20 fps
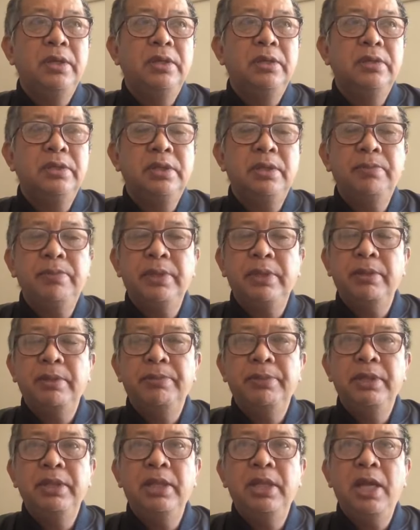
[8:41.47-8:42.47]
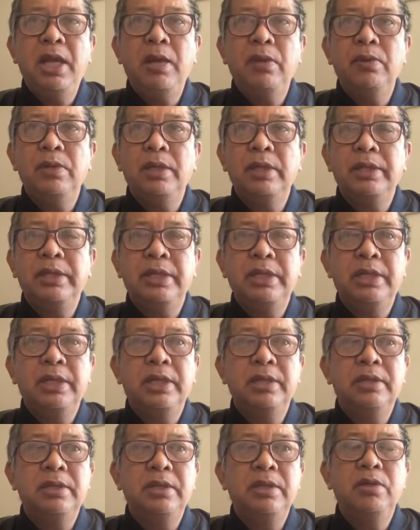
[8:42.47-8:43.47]
So, siyempre, binilihan ko ng
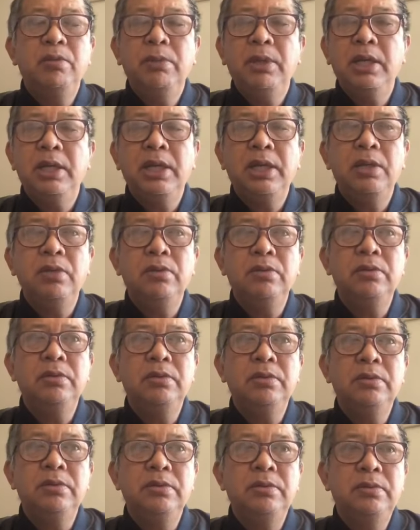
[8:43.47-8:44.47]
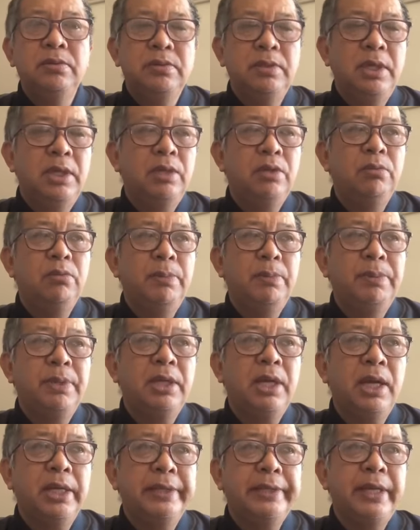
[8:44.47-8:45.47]
ticket. Yung mga ganong ano,
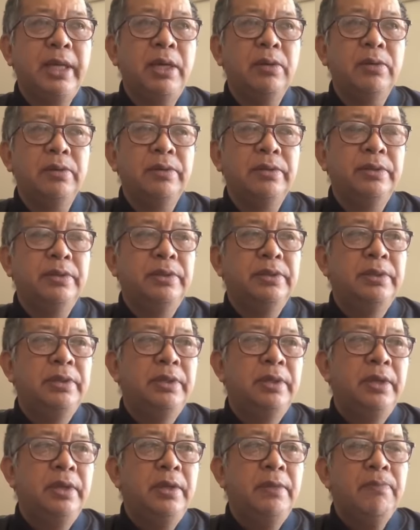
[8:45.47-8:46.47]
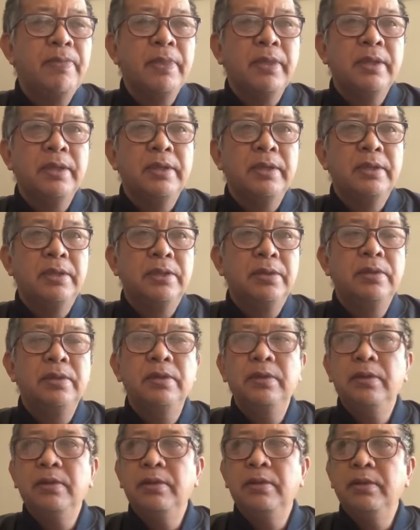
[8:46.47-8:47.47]
pagkakataon. So,
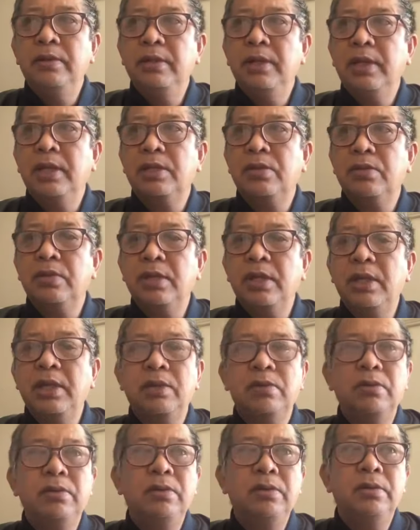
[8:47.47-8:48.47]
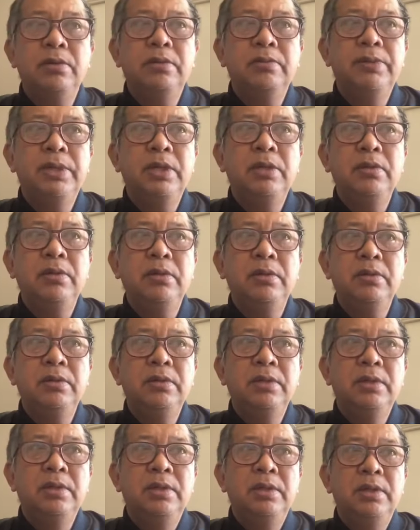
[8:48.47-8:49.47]
nagastusan ako doon. Pero,
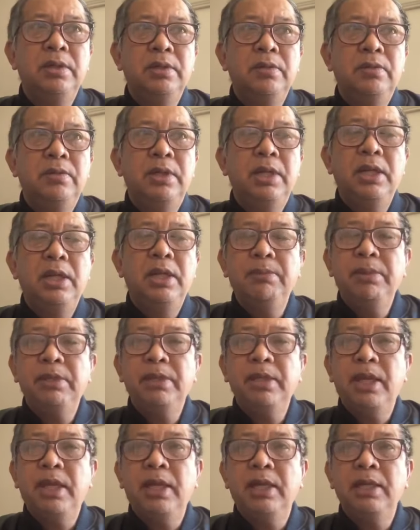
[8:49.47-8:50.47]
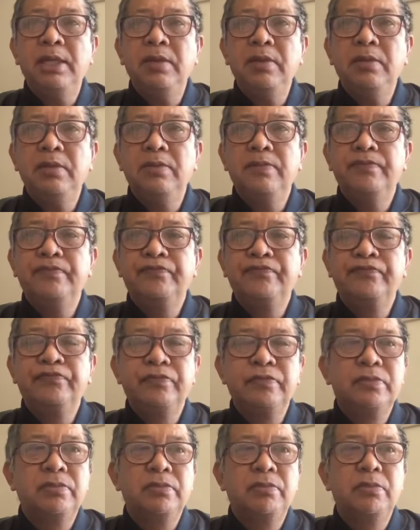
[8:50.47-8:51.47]
wala naman sa akin yun.
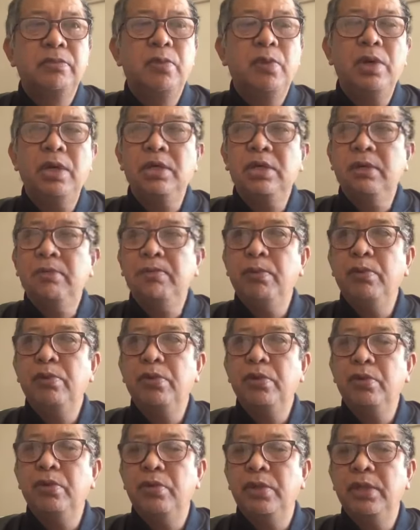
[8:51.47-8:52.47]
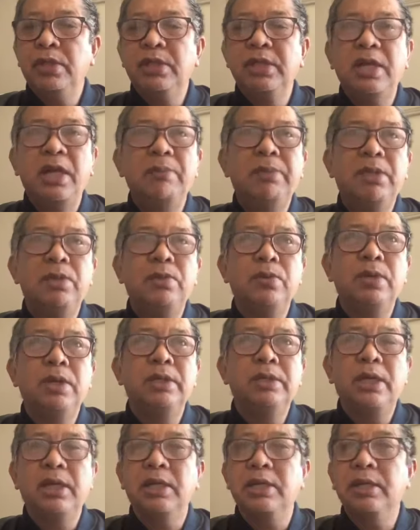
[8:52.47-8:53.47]
Bukas sa puso yun. Yung sinabi ko nga
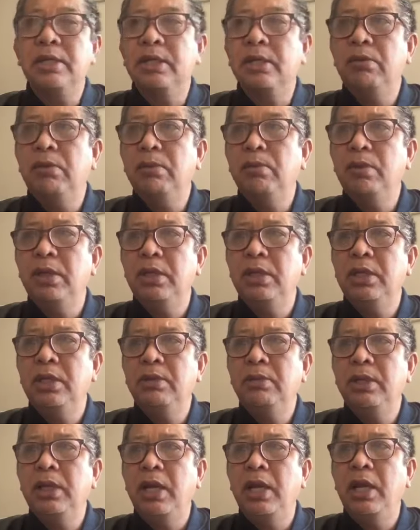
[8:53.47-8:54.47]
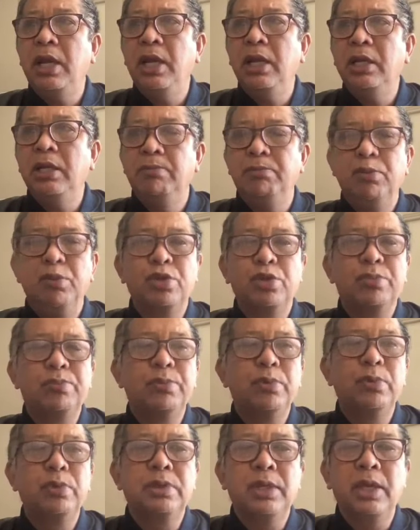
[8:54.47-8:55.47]
sa kanya, wag mo na, hindi kailangan i-post
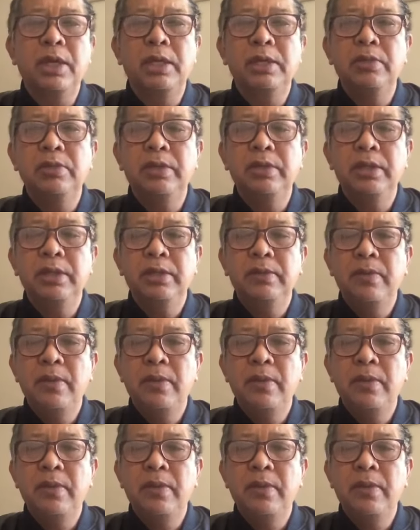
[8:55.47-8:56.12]
po sa ano yan.